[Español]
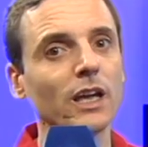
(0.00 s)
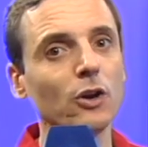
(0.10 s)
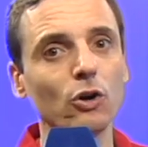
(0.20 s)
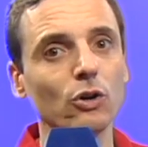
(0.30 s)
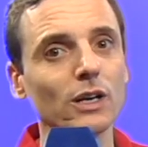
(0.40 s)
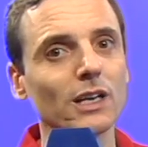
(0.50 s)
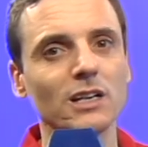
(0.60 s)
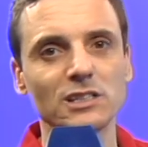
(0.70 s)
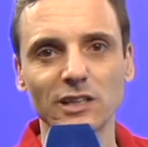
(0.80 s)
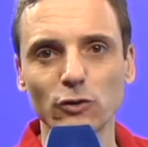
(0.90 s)
que no,
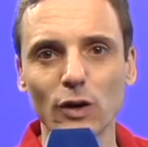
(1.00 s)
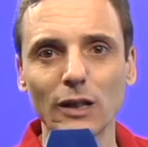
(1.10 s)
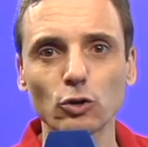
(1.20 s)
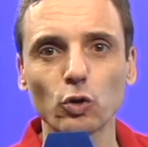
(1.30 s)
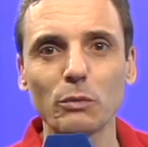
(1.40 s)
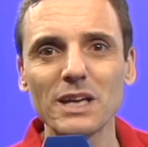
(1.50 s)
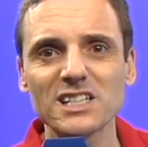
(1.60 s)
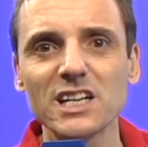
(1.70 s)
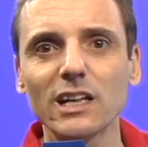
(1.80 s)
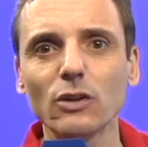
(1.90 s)
que Cristiano Ronaldo
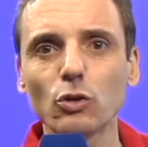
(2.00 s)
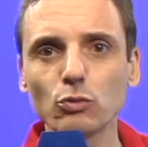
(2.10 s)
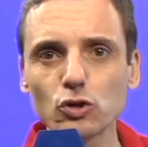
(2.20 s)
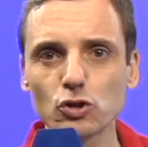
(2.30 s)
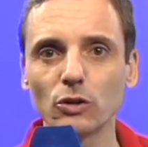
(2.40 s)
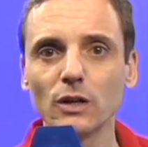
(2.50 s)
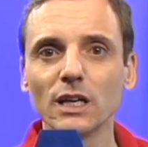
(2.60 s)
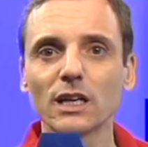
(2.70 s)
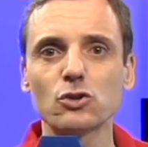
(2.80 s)
todavía sigue dando mucho,